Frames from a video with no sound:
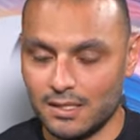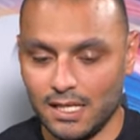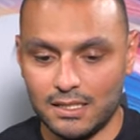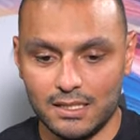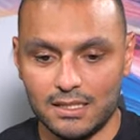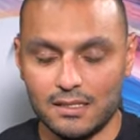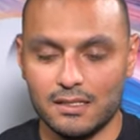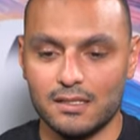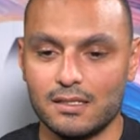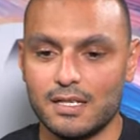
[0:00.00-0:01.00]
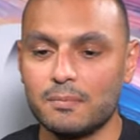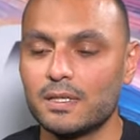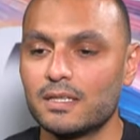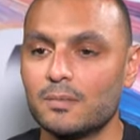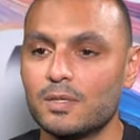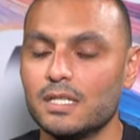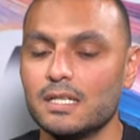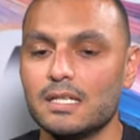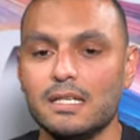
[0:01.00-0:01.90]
يعني رتم التمرين